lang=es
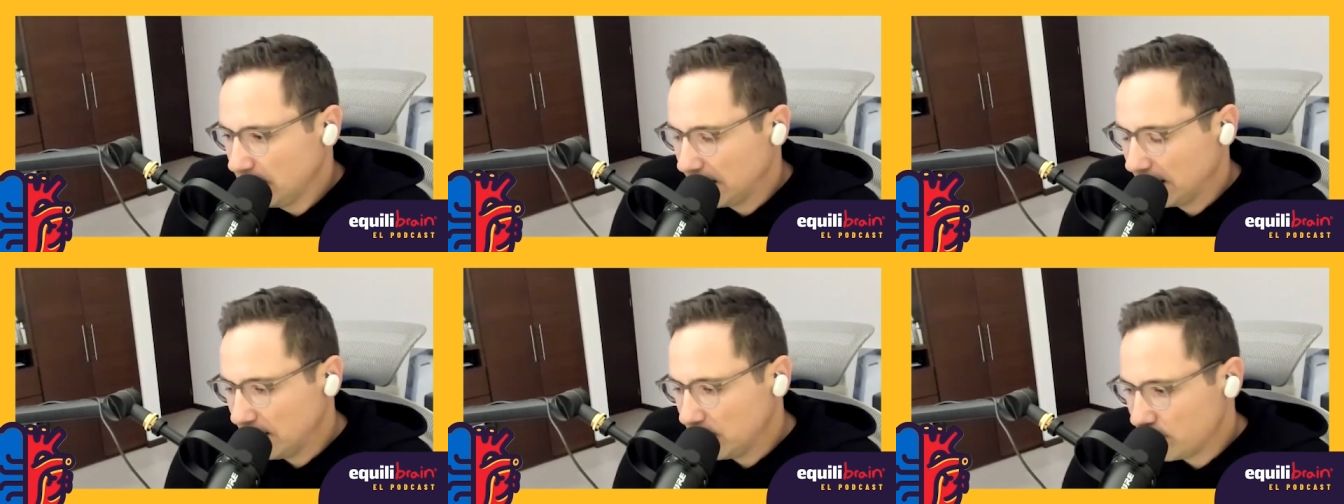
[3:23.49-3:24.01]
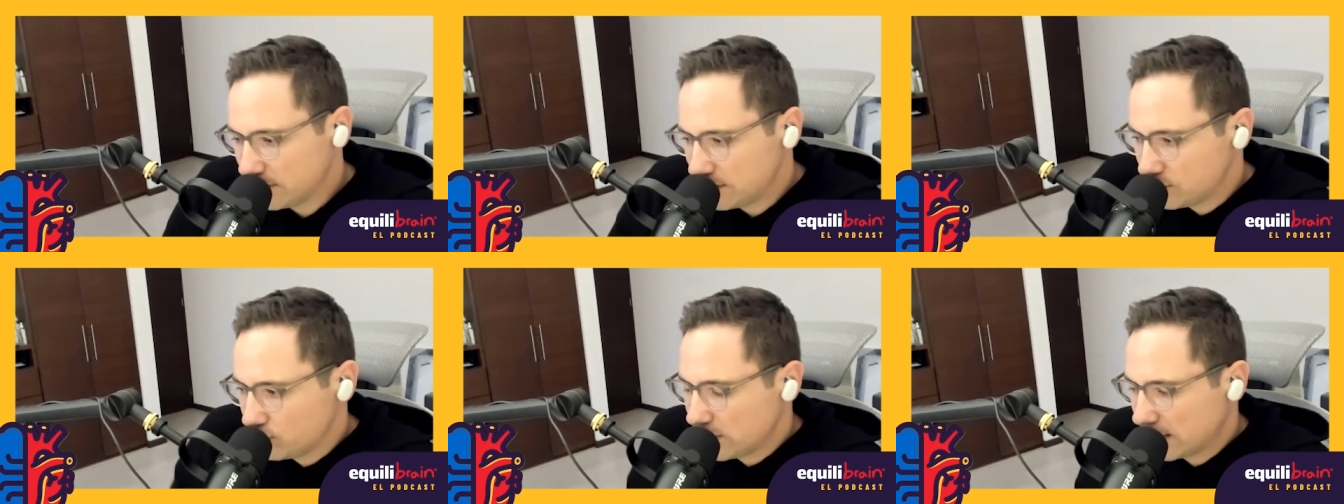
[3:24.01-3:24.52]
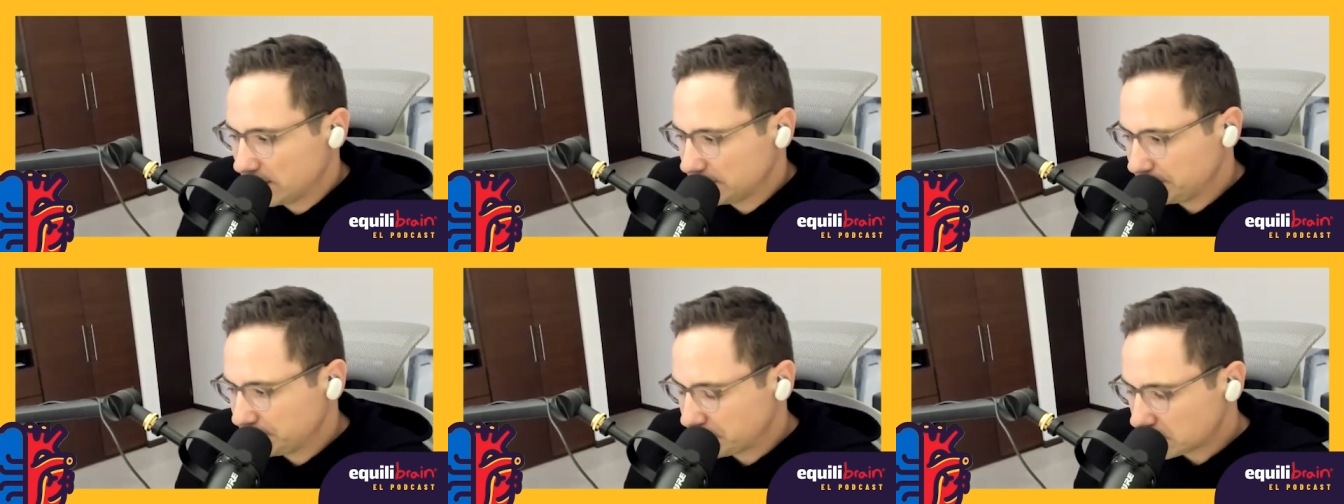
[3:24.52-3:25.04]
Aquí no vas a escuchar
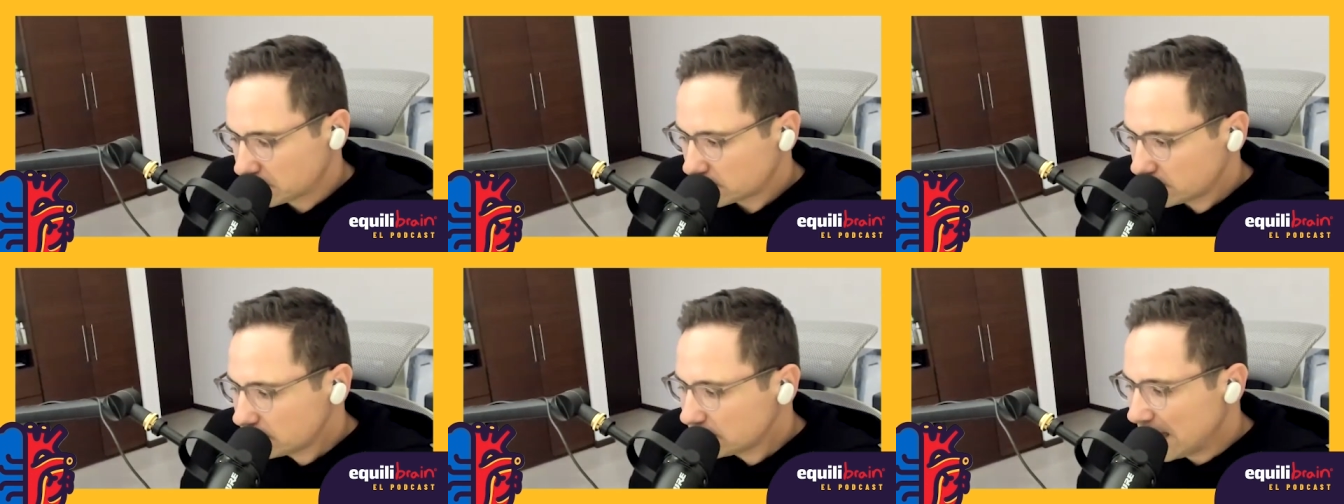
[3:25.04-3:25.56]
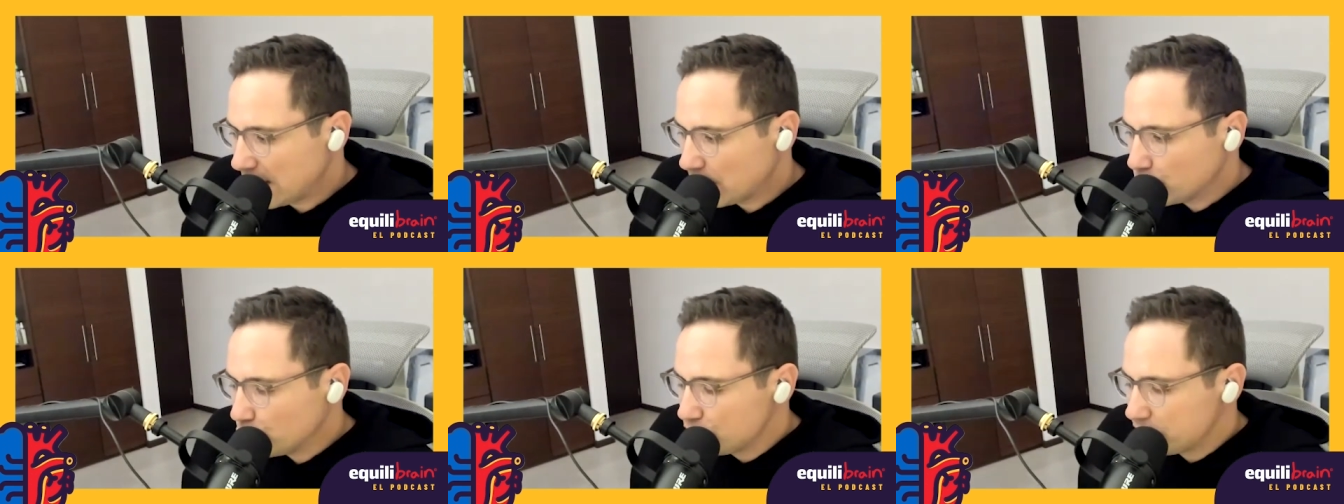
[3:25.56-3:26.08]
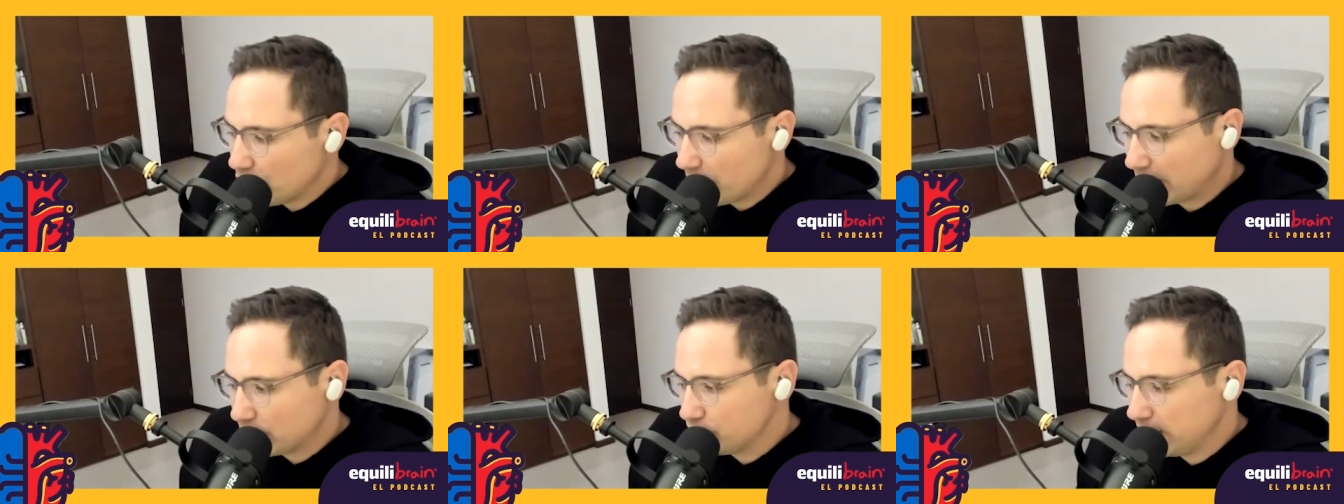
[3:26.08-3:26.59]
a gurús de
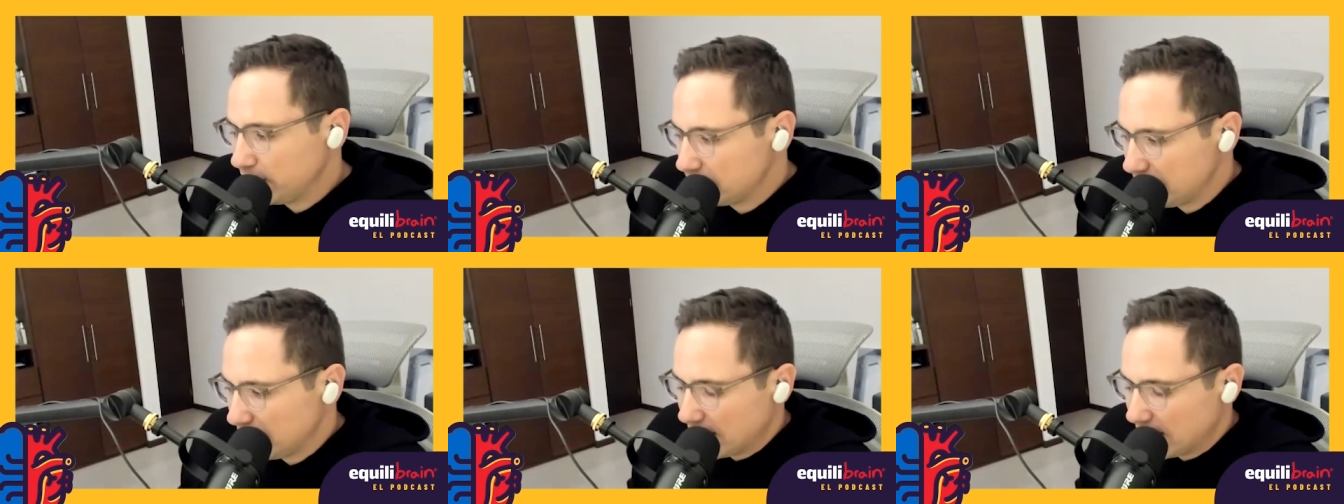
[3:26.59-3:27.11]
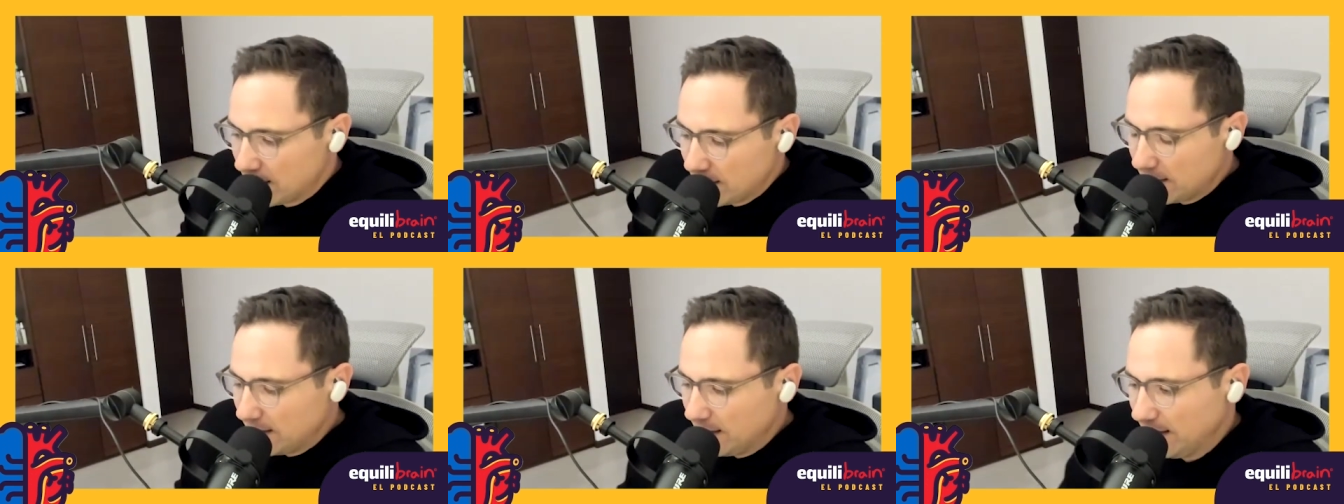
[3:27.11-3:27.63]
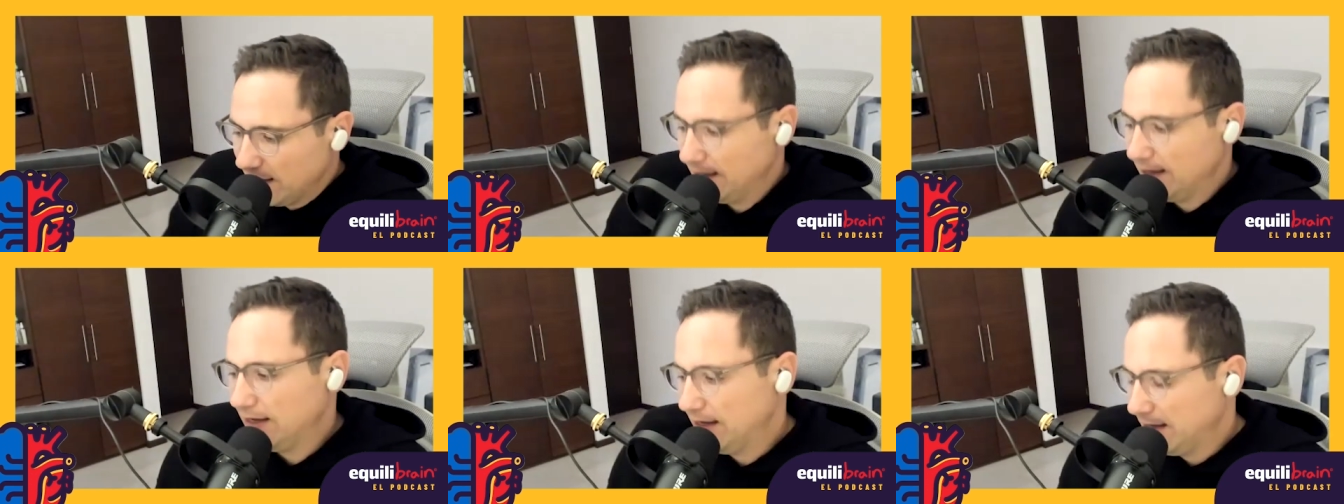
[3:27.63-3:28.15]
nueva conciencia
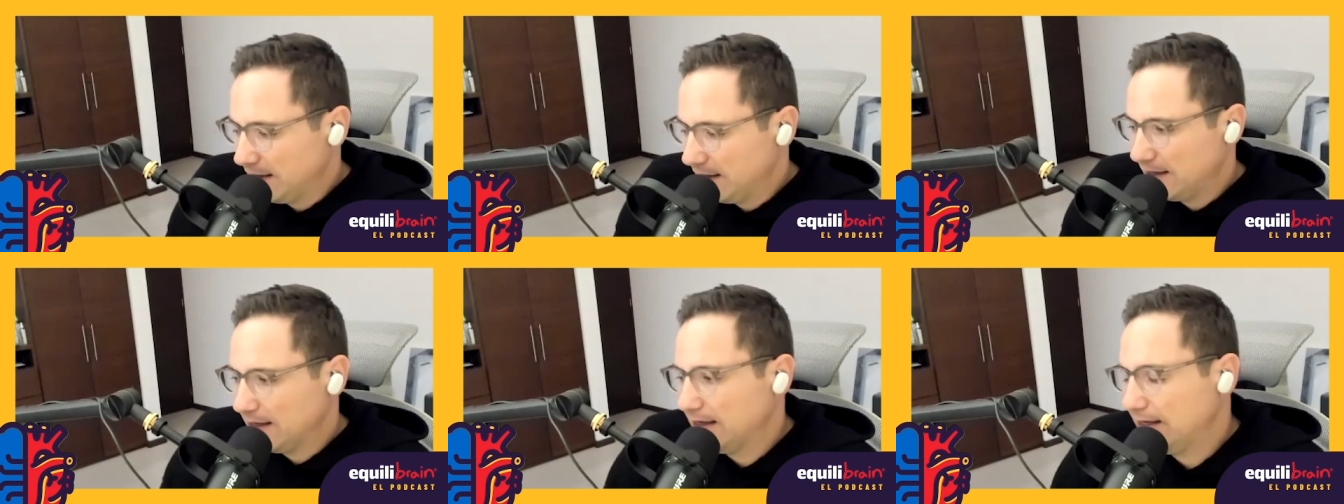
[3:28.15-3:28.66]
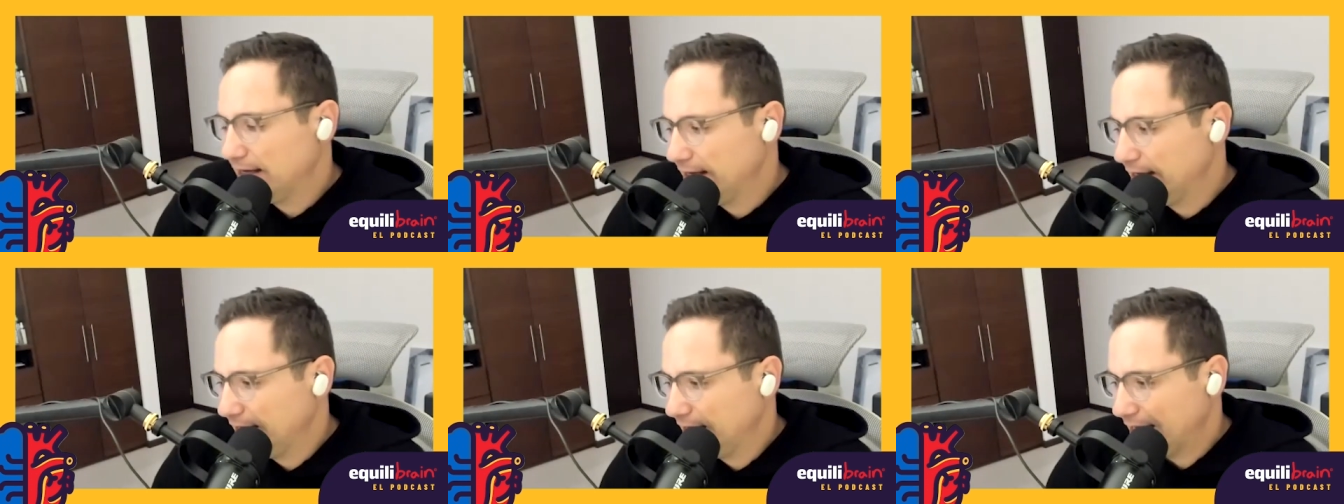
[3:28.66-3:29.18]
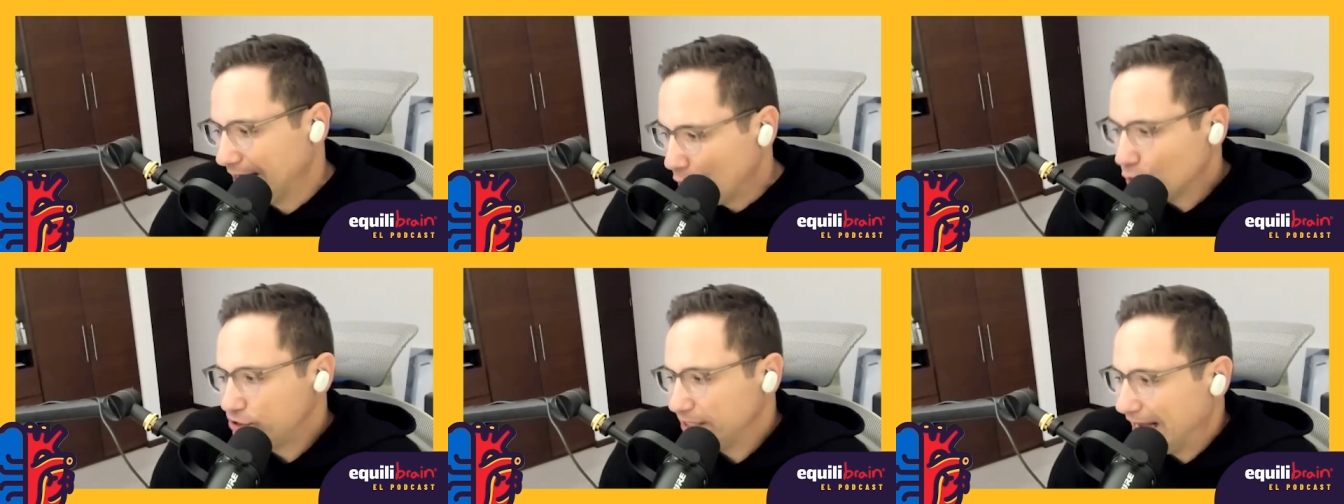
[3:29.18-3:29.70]
eh, que, que,
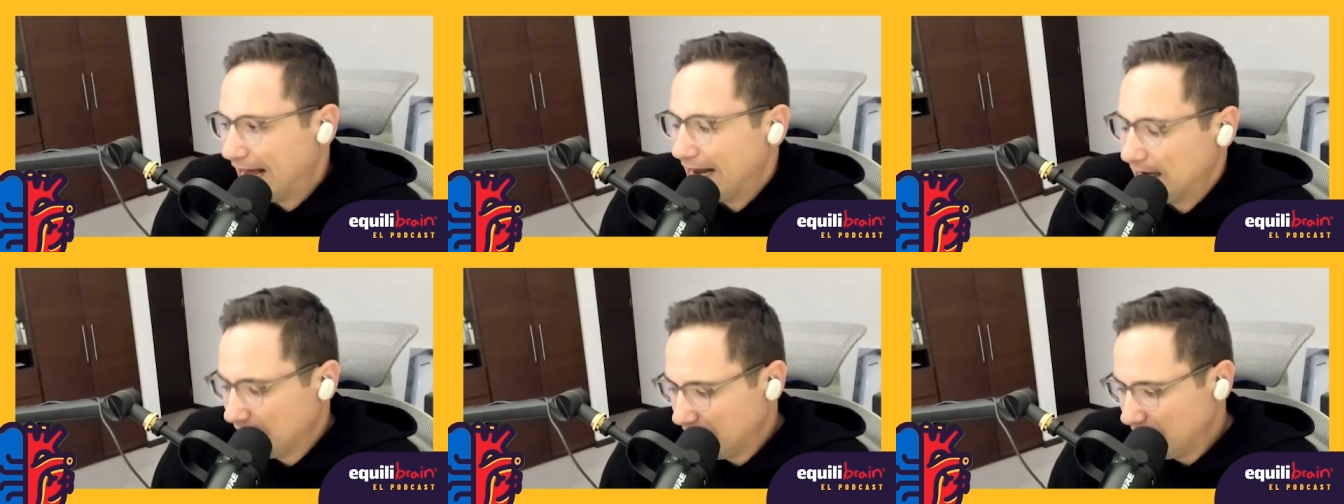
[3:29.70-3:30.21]
no sean